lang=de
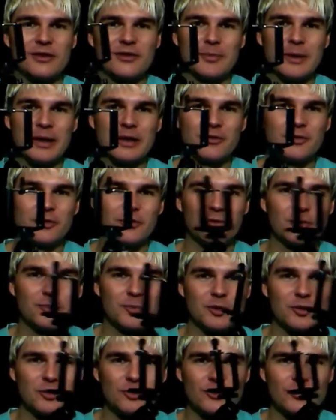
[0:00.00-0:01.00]
Smartphones
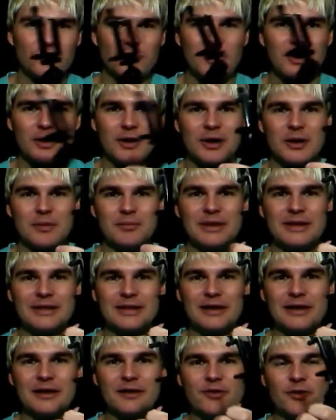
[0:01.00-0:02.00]
benutzen mit
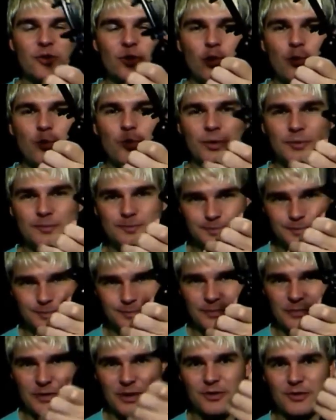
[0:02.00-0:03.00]

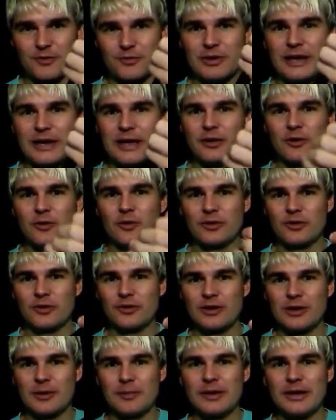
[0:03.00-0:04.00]
Teleskopverlängerung.
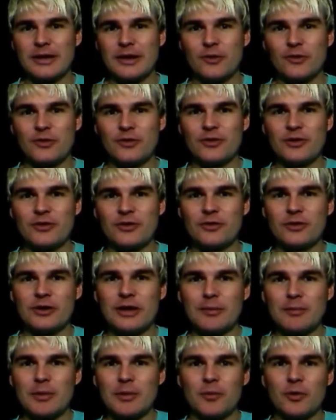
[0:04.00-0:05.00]
Das kann man hier ausziehen,
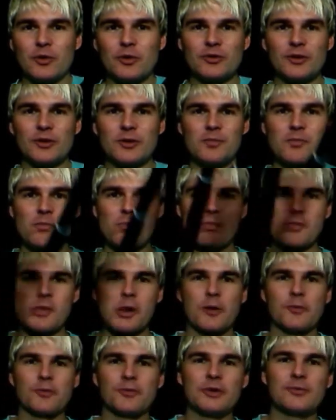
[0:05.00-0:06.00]
solange man möchte.
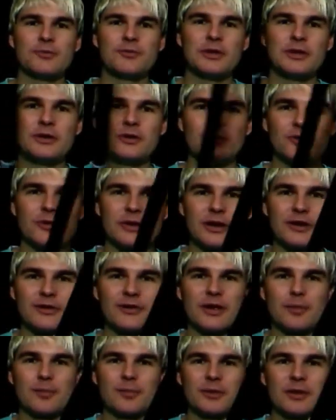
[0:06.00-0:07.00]
Und im Video
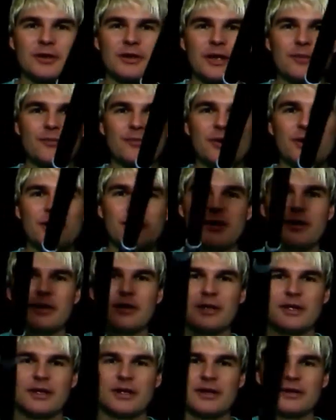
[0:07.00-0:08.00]
zuerst habe ich einfach
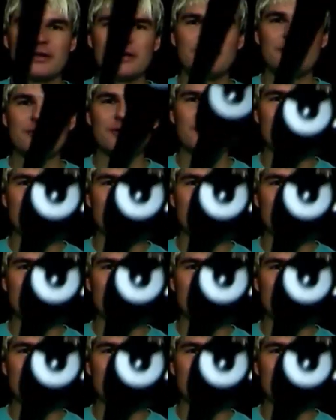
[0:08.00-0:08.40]
dieses